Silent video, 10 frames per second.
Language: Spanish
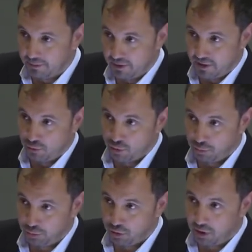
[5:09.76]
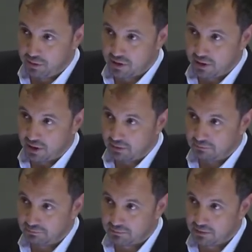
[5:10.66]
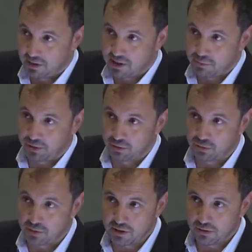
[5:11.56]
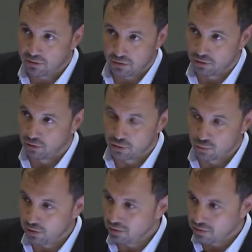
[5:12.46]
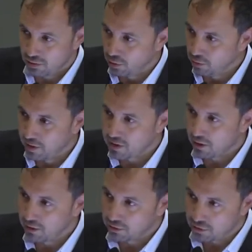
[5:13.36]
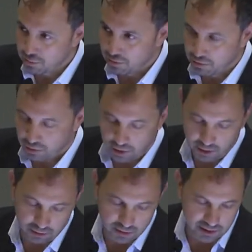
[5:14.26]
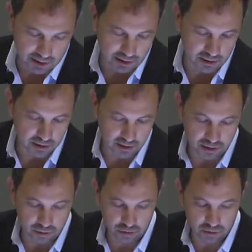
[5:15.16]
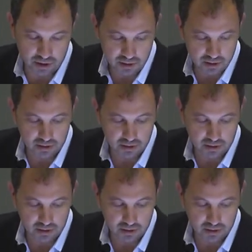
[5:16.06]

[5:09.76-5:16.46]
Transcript: Desde nuestro punto de vista, tres aspectos básicos, no son los únicos y luego van a salir otros, pero bueno, yo he querido destacar estos tres.